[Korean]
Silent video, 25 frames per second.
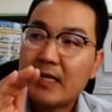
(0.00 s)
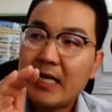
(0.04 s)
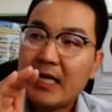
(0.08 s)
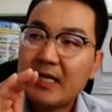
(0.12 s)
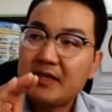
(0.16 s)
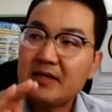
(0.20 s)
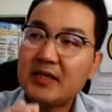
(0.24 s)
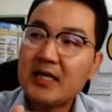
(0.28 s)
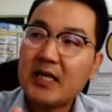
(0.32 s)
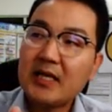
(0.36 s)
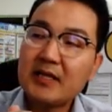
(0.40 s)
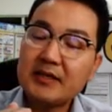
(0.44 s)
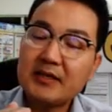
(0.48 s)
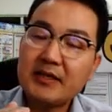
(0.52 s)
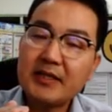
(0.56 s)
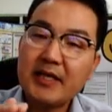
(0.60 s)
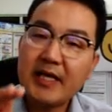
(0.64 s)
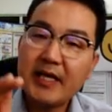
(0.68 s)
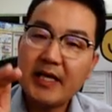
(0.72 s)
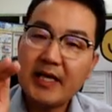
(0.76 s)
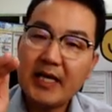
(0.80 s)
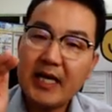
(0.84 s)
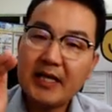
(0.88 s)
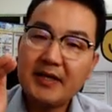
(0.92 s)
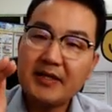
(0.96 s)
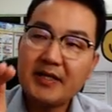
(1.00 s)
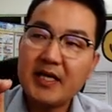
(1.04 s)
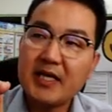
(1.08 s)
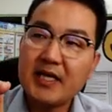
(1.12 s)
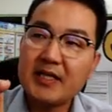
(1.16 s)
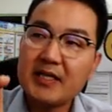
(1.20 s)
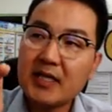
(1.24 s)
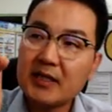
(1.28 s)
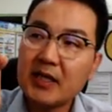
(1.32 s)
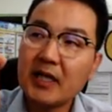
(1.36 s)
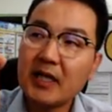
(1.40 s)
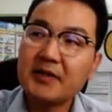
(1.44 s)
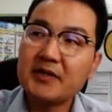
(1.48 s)
한 단계, 한
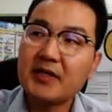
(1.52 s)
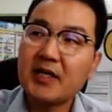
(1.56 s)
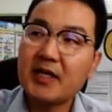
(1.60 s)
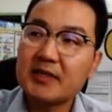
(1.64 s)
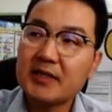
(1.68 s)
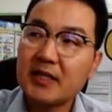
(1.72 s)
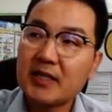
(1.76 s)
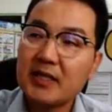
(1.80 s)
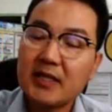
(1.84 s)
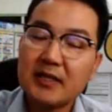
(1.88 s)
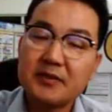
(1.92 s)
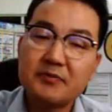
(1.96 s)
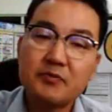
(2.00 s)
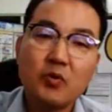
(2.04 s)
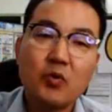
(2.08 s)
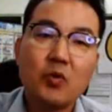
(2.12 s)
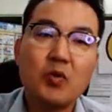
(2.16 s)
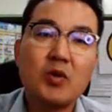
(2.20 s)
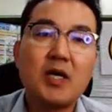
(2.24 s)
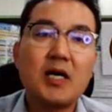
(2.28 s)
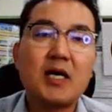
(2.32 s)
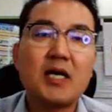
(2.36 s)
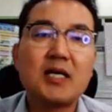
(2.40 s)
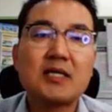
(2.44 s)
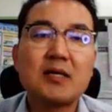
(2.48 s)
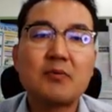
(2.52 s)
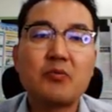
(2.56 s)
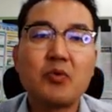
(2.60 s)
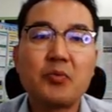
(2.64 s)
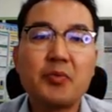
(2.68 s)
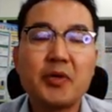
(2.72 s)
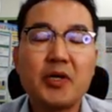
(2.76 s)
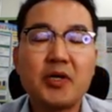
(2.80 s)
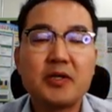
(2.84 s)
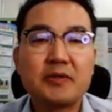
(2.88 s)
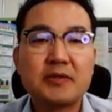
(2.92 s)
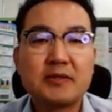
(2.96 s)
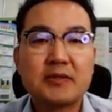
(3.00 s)
계단, 한 계단 올라가다
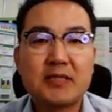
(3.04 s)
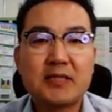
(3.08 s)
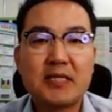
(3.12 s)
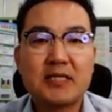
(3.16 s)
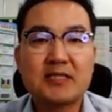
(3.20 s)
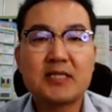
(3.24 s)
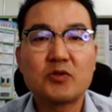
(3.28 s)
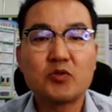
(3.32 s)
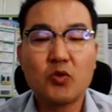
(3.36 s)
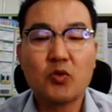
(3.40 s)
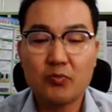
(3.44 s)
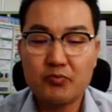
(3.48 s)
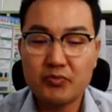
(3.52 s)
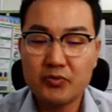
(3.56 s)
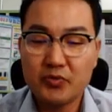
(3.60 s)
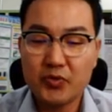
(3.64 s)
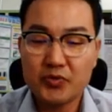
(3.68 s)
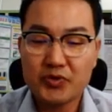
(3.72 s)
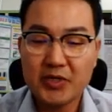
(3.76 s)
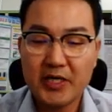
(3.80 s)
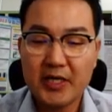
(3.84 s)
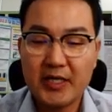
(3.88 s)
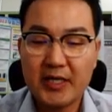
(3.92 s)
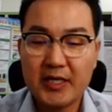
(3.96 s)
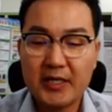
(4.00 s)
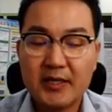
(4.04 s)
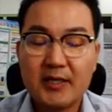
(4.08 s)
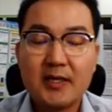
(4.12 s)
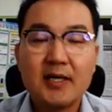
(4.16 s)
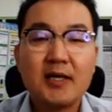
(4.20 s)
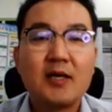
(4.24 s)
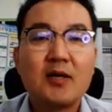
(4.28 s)
보면 가장 높은 곳에